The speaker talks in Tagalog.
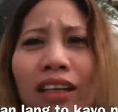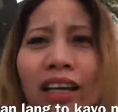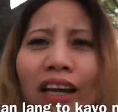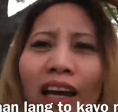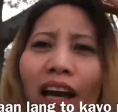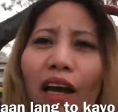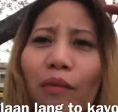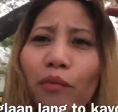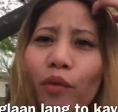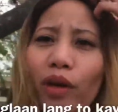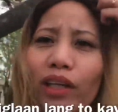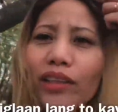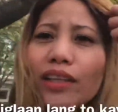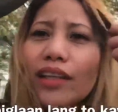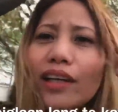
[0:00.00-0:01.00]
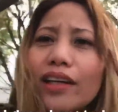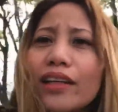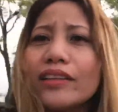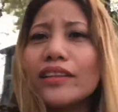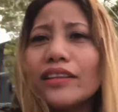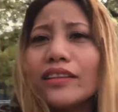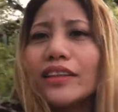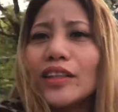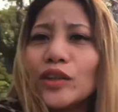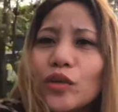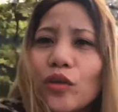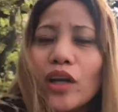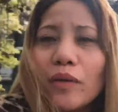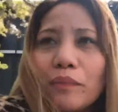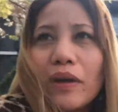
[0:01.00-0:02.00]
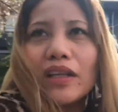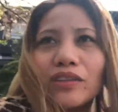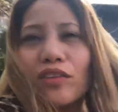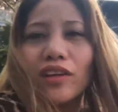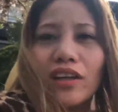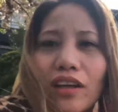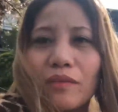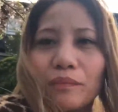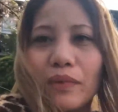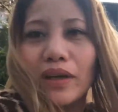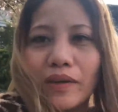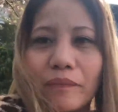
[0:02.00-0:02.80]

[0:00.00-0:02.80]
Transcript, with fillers: Ang buhay talaga natin dito ay paano lang pa.